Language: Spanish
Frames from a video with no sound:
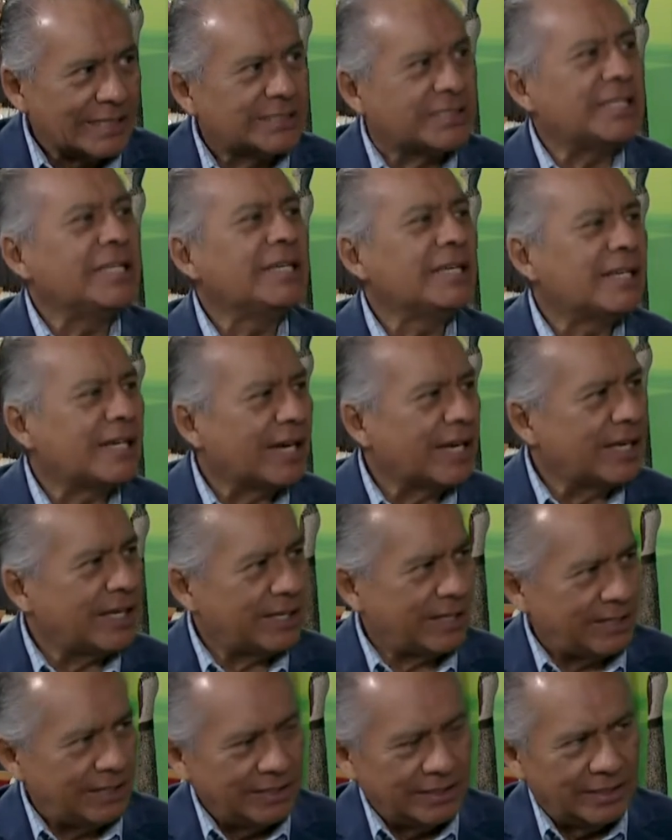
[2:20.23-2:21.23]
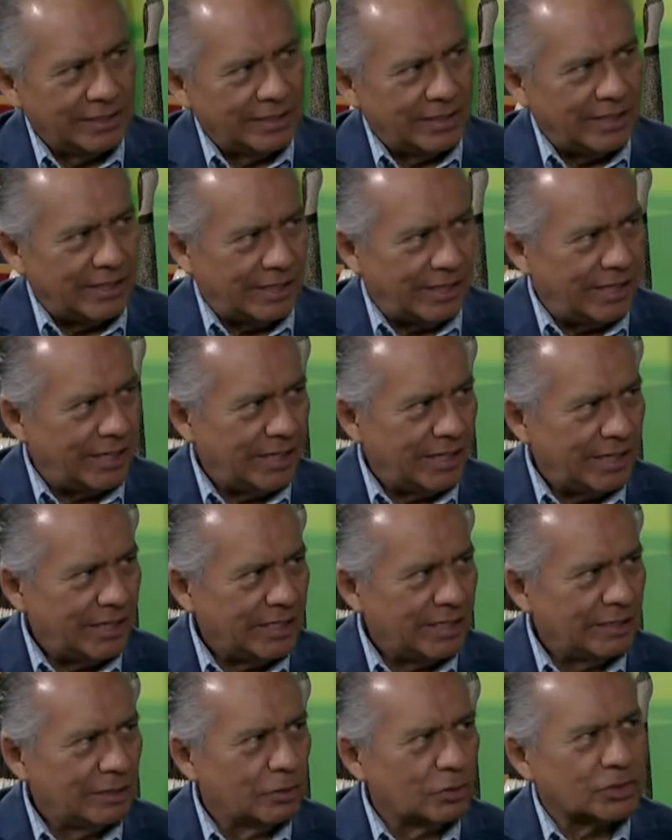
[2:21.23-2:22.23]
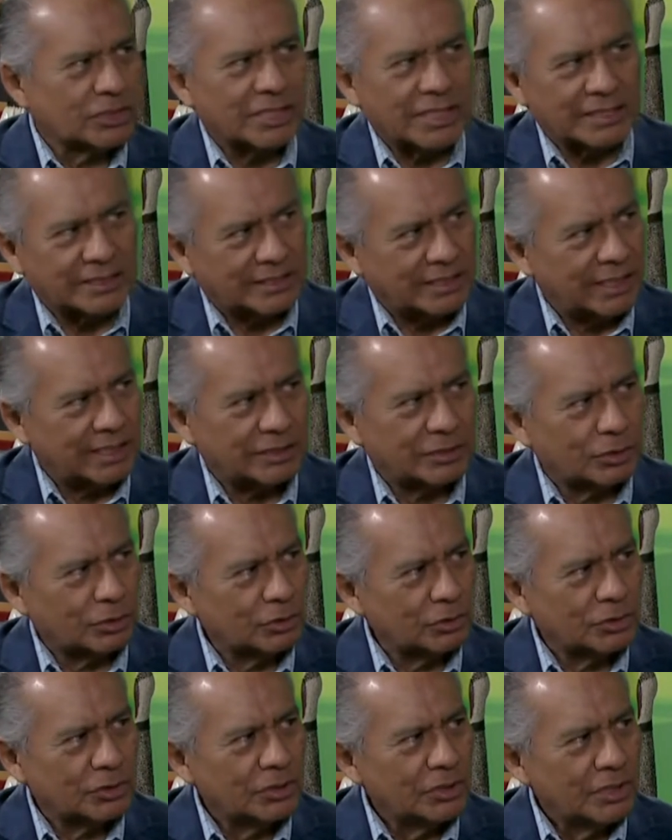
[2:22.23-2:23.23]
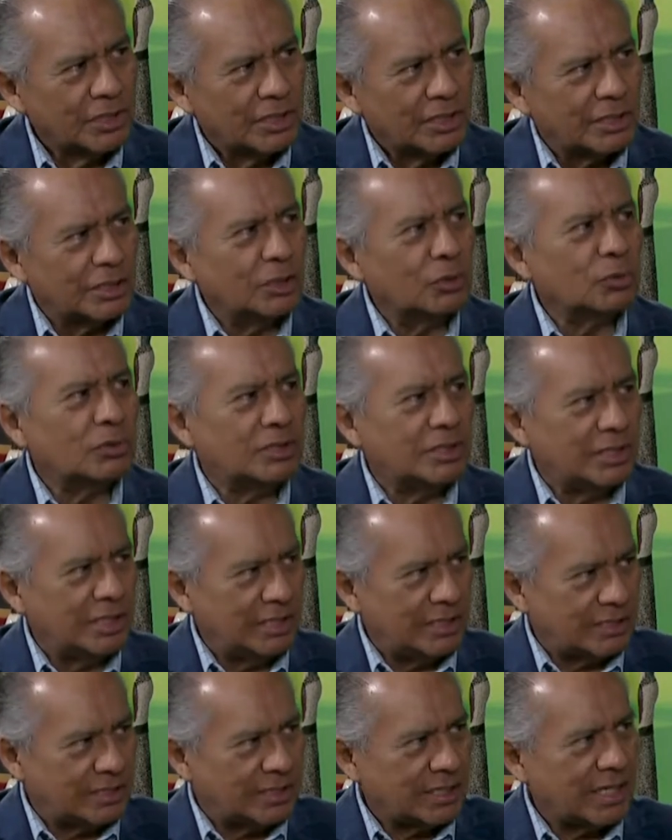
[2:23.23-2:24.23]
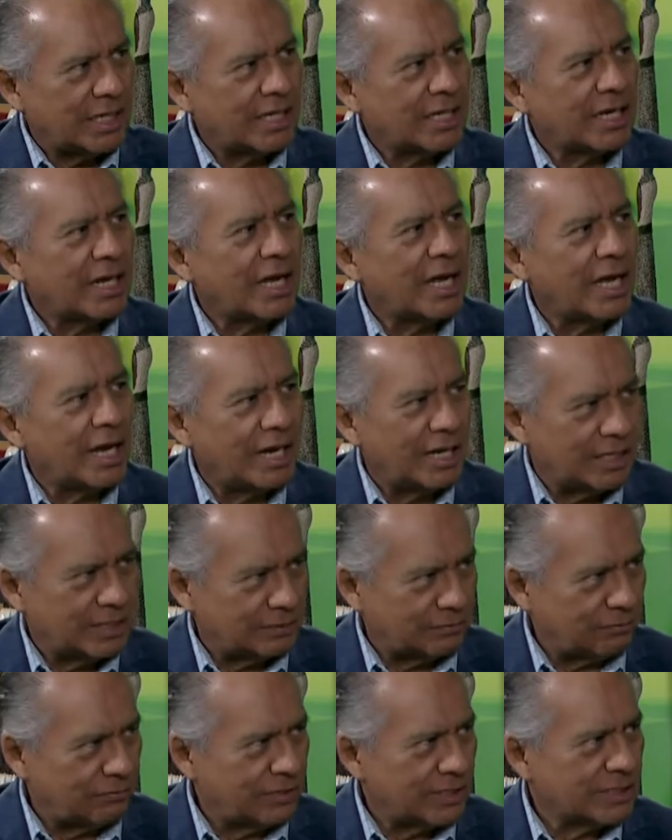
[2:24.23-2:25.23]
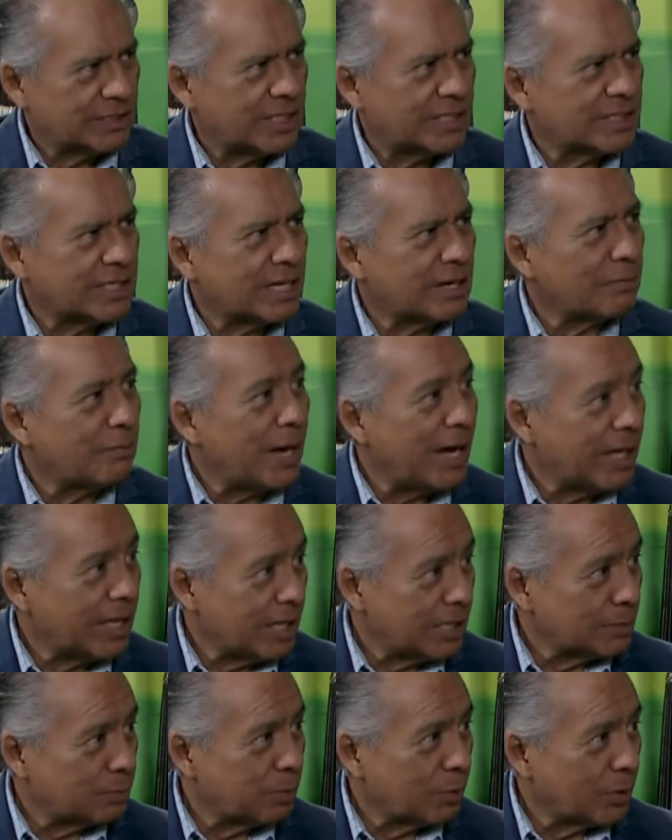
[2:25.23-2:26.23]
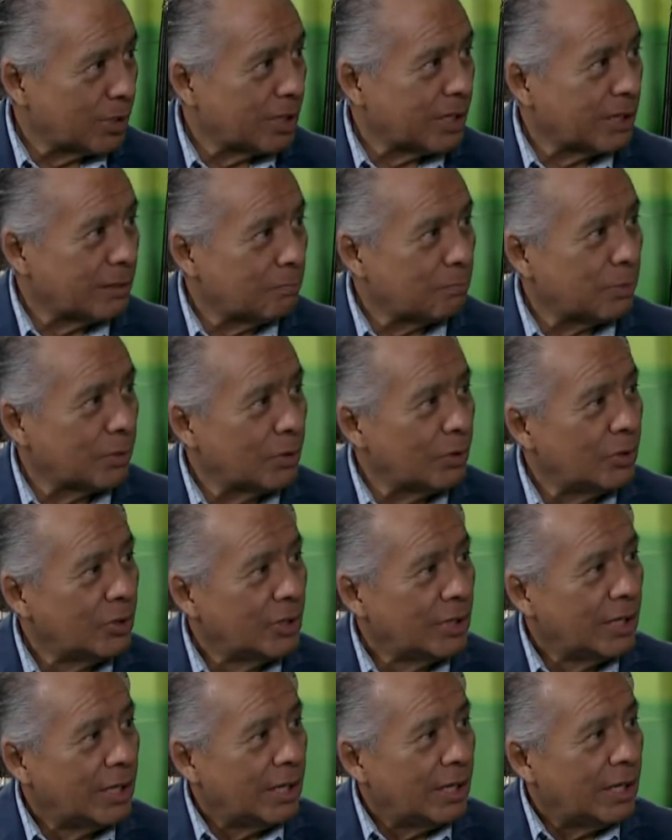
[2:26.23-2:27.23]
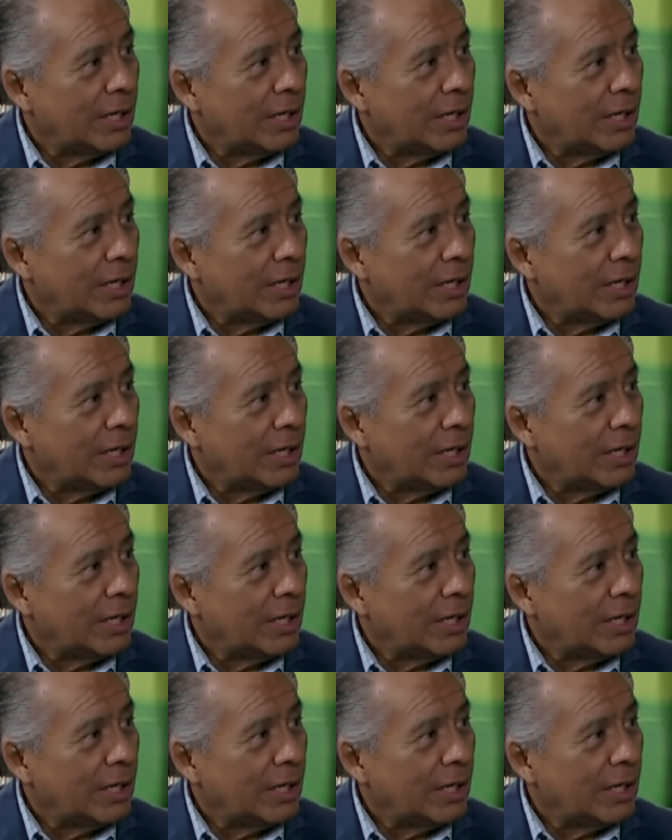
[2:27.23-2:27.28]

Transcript: sin caer en los excesos de utilizar a las Fuerzas Armadas, por ejemplo,